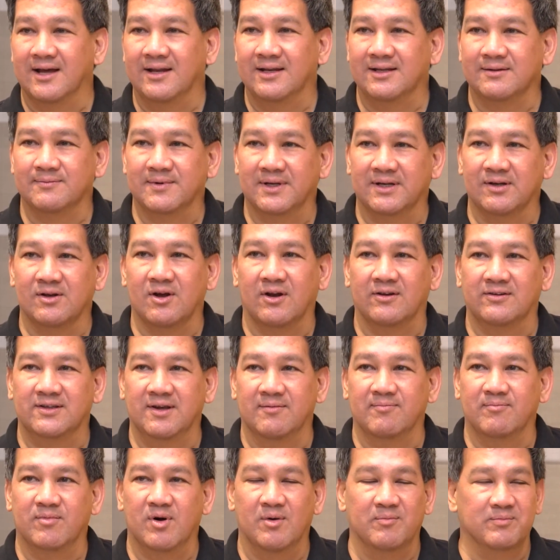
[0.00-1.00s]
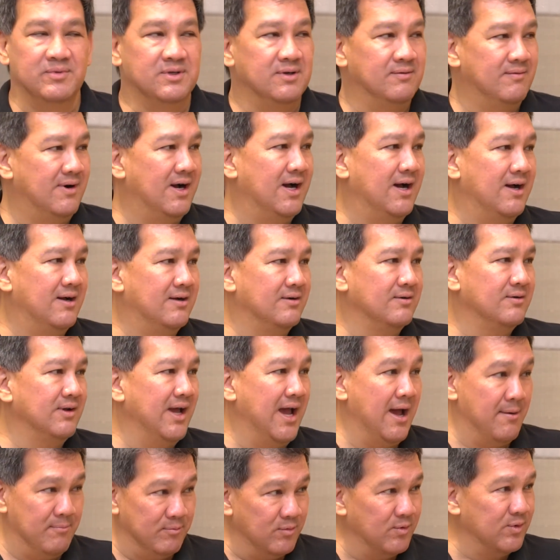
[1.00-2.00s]
นี่เป็นคอนเซ็ปต์ผมคือว่า
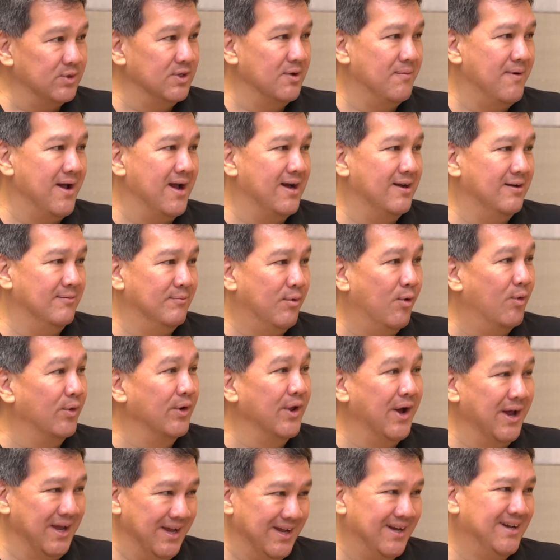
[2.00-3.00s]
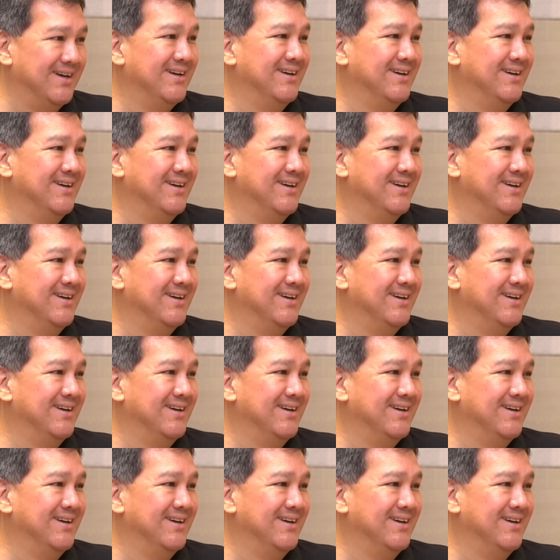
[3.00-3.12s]
แอมคุณจะแพงกว่าลำโพงหน่อย